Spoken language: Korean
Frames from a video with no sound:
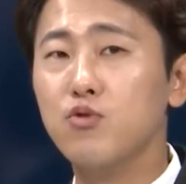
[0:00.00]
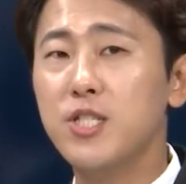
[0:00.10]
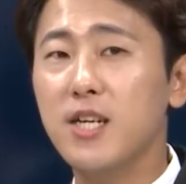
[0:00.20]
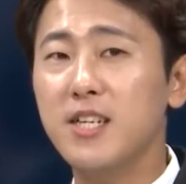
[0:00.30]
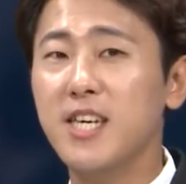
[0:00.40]

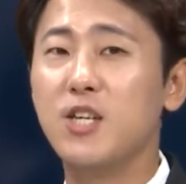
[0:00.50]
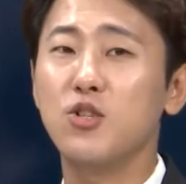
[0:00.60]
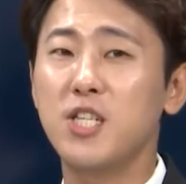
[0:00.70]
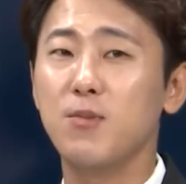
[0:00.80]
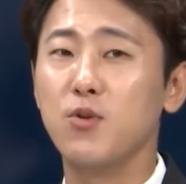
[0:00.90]
문장들이
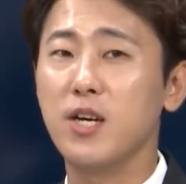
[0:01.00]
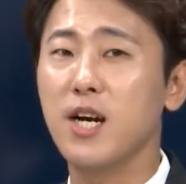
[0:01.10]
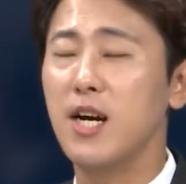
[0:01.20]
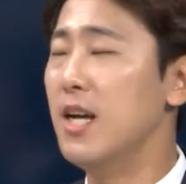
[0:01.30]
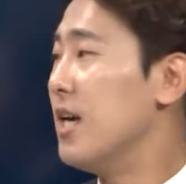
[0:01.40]
길어지다
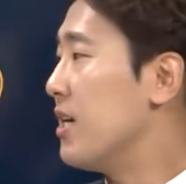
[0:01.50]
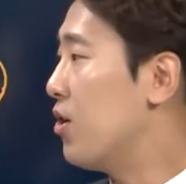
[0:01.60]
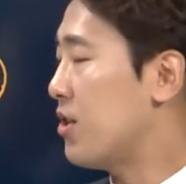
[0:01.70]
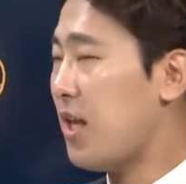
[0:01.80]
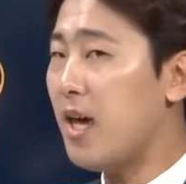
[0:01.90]
보니까
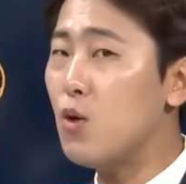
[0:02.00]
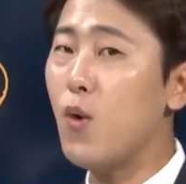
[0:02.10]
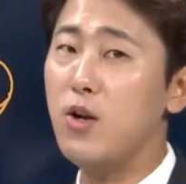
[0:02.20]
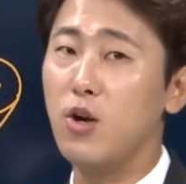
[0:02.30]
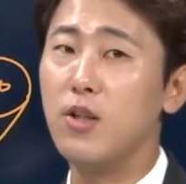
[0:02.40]
이런 태도
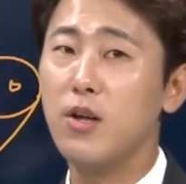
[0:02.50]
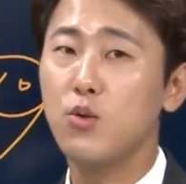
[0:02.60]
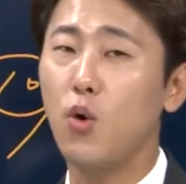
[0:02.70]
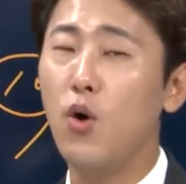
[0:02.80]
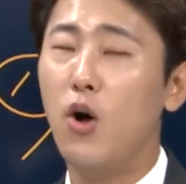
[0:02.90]
관련
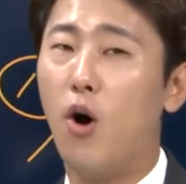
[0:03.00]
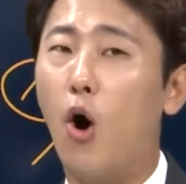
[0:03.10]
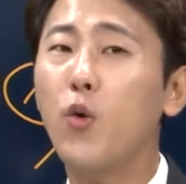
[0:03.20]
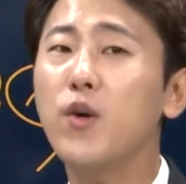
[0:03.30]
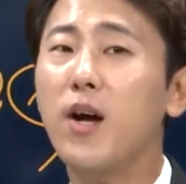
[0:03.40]
또
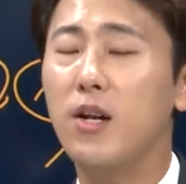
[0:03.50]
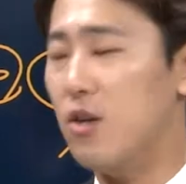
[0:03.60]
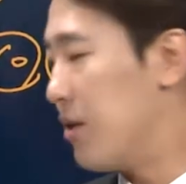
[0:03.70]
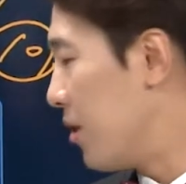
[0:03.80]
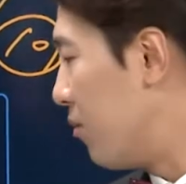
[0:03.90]
어휘
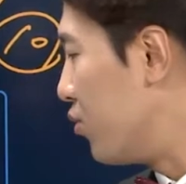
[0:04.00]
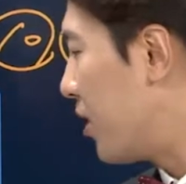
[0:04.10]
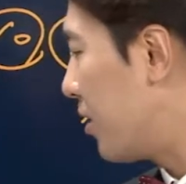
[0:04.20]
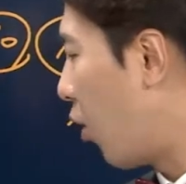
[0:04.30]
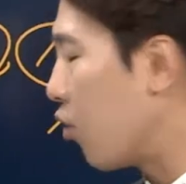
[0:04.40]
관련 이런
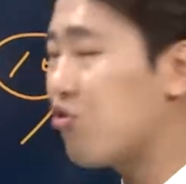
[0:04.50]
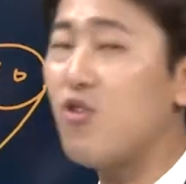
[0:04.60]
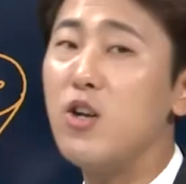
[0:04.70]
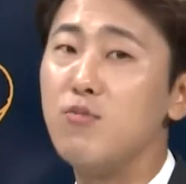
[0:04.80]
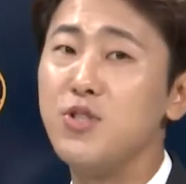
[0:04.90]
문제들 어투
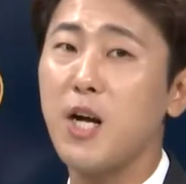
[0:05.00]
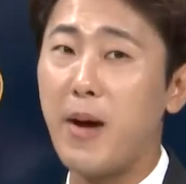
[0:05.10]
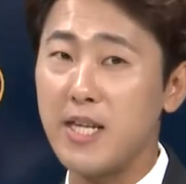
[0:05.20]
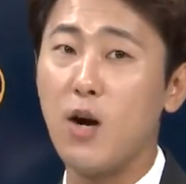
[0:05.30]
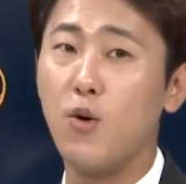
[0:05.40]
관련 문제가
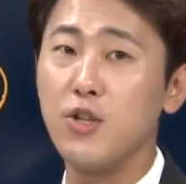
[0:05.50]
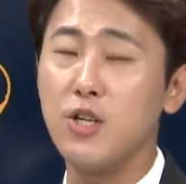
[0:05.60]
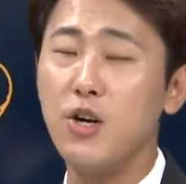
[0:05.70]
많이 나오거든요.